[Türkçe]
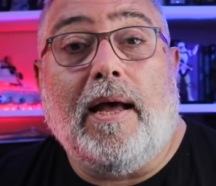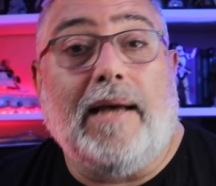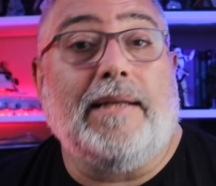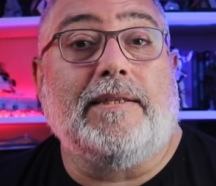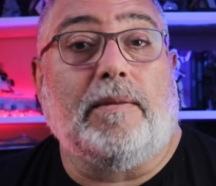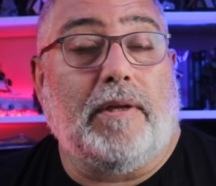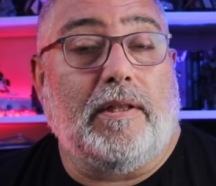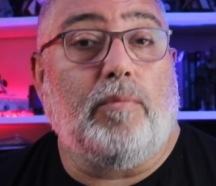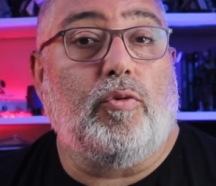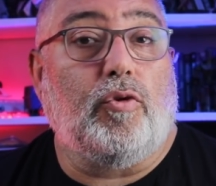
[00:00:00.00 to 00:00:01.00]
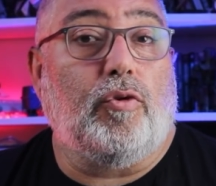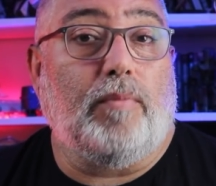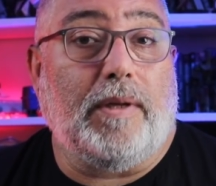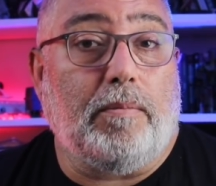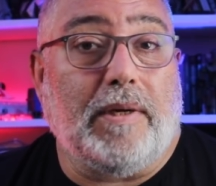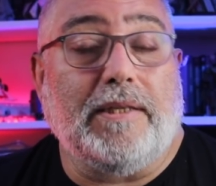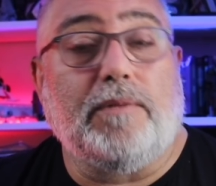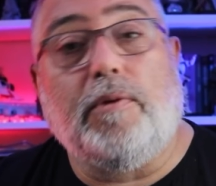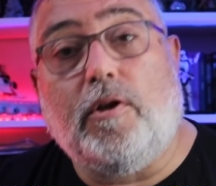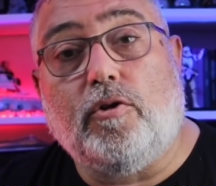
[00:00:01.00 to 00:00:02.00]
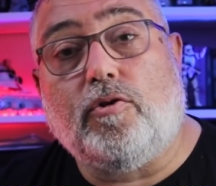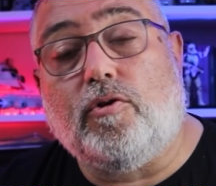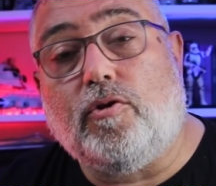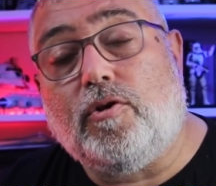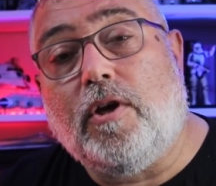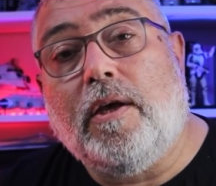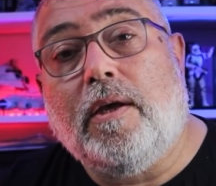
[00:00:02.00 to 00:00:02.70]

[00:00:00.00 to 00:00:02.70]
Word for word: Aynı zamanda bugün 1 Mayıs biliyorsunuz.